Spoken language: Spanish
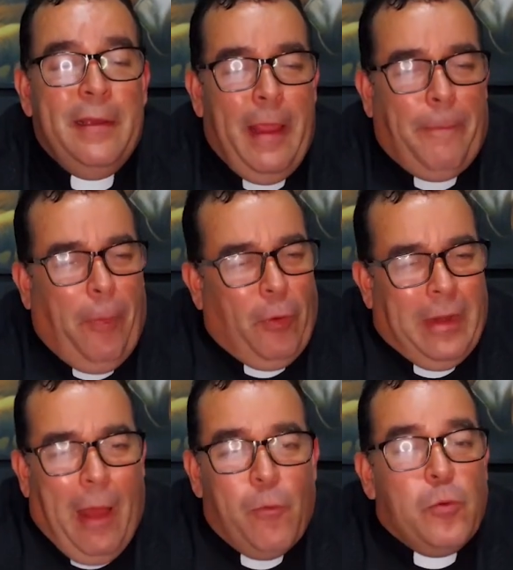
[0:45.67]
y por
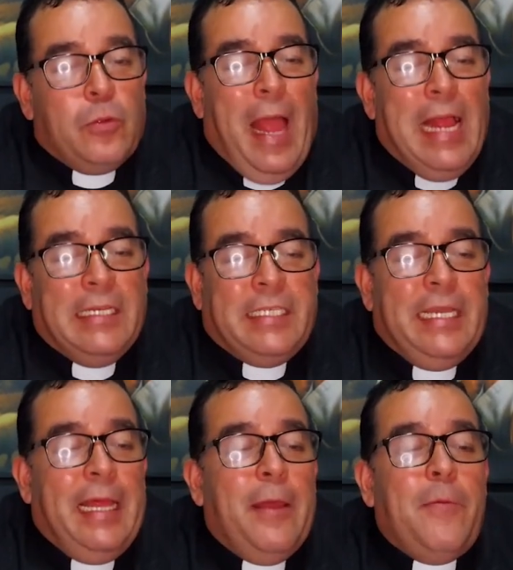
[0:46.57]
la
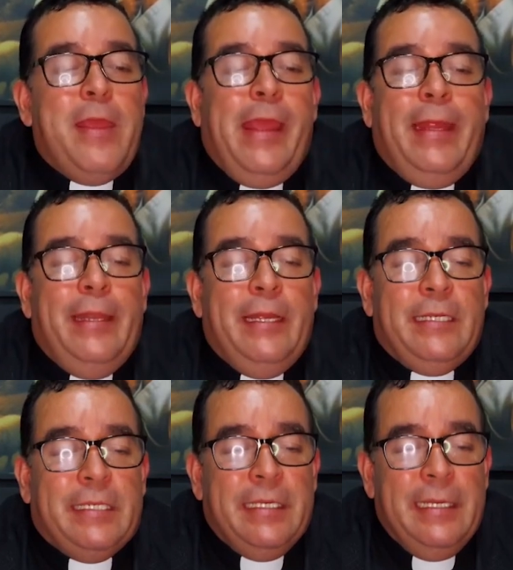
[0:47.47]
abundancia de
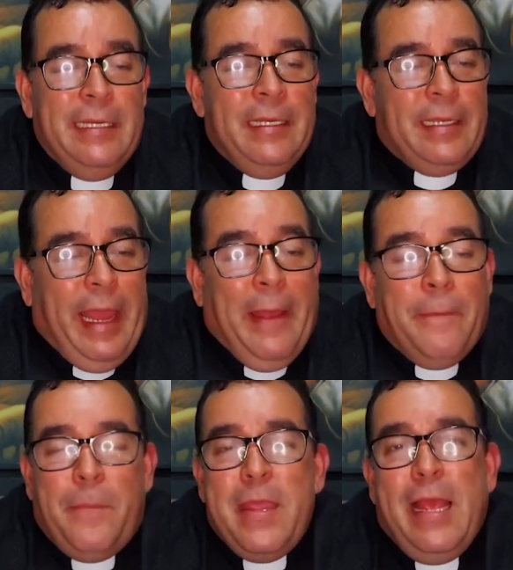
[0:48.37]
bienes que
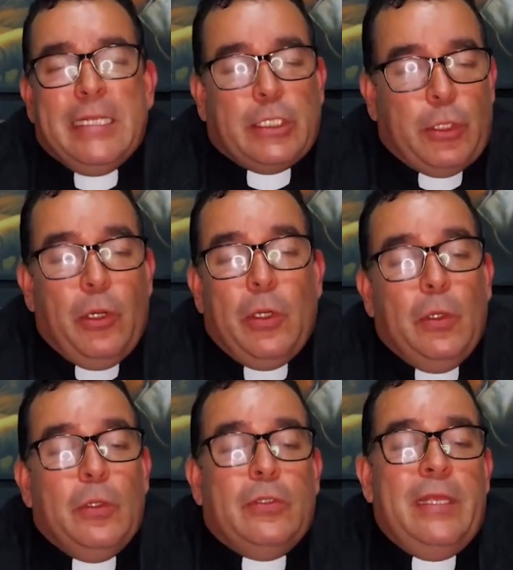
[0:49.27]
envías todos
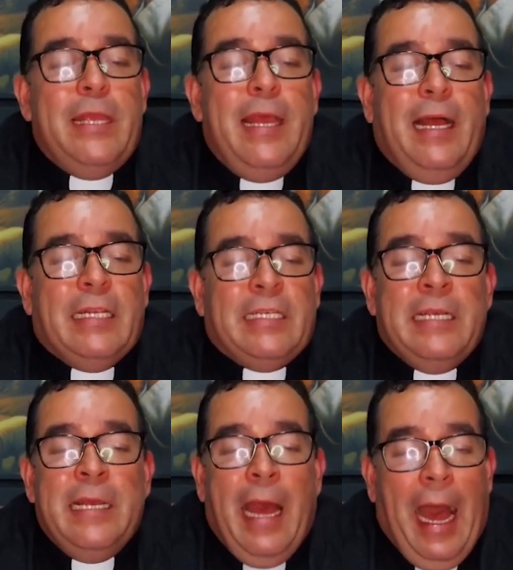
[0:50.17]
los días
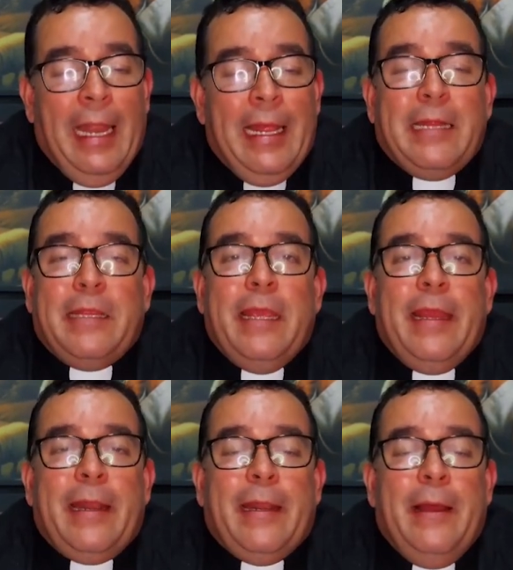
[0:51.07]
a la
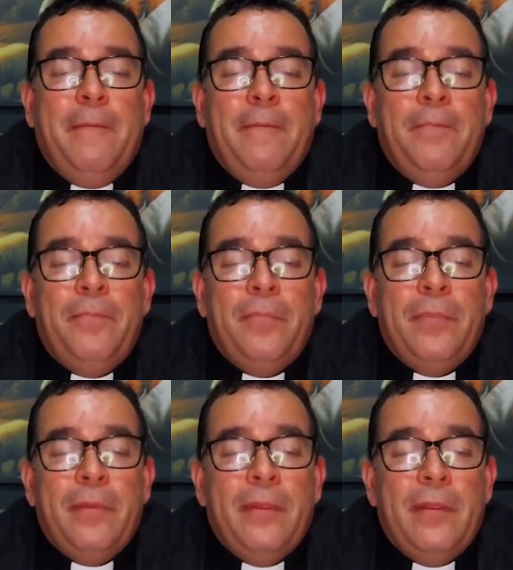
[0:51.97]
tierra.
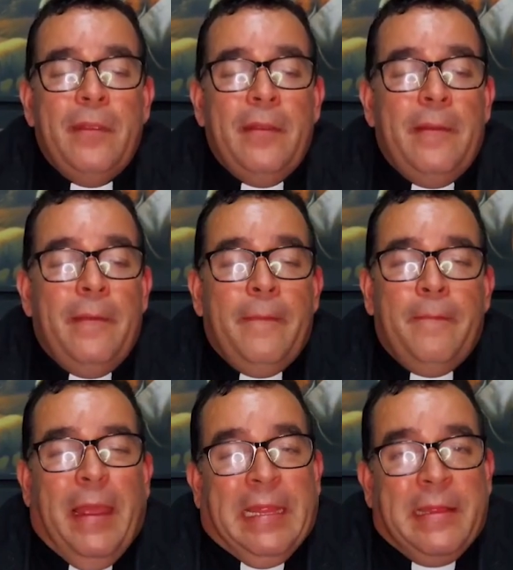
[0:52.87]

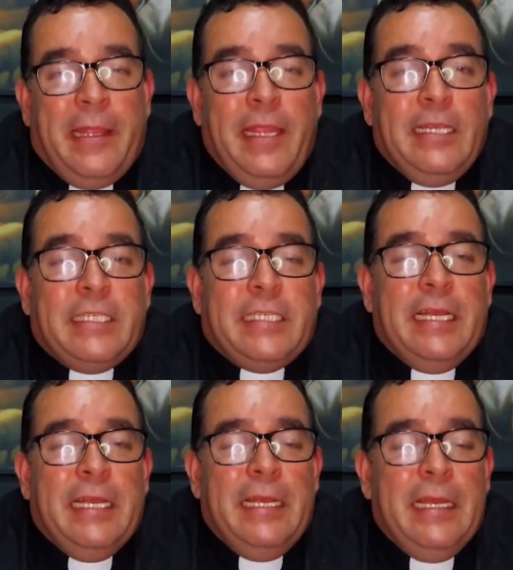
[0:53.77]

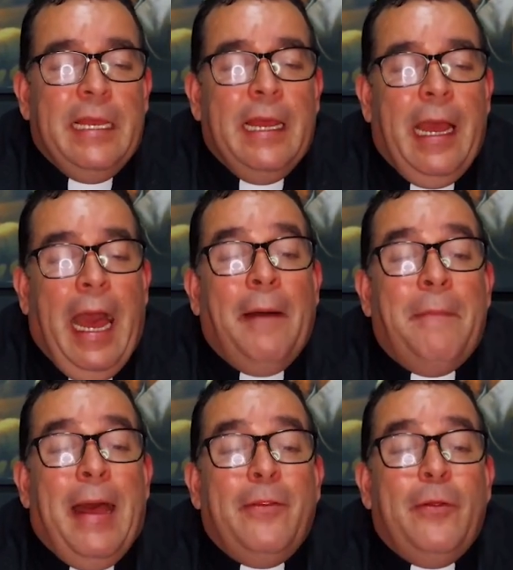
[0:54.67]
Bendice,
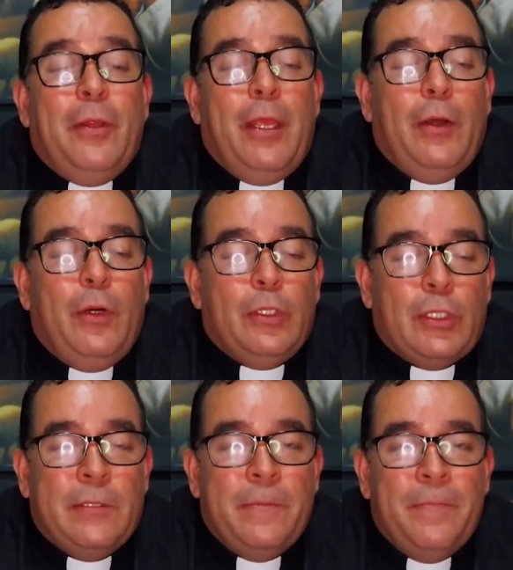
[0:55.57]
amado
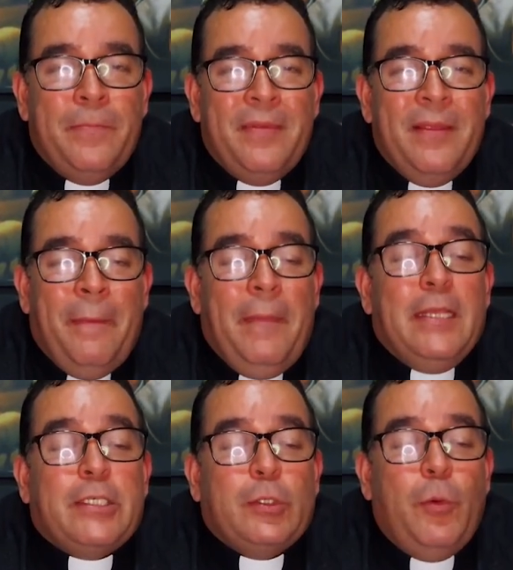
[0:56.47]
Dios,
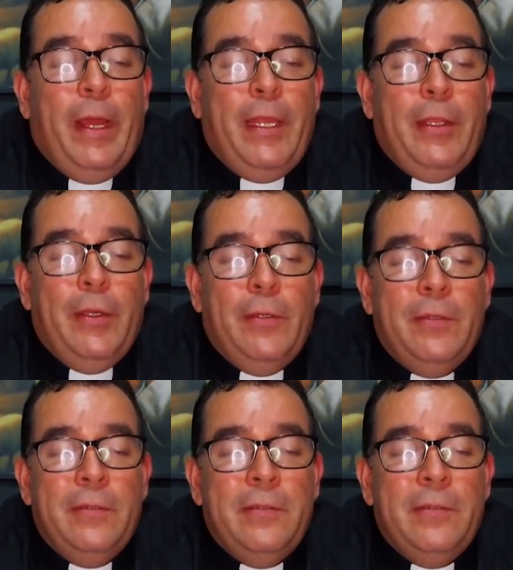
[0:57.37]
mi sueño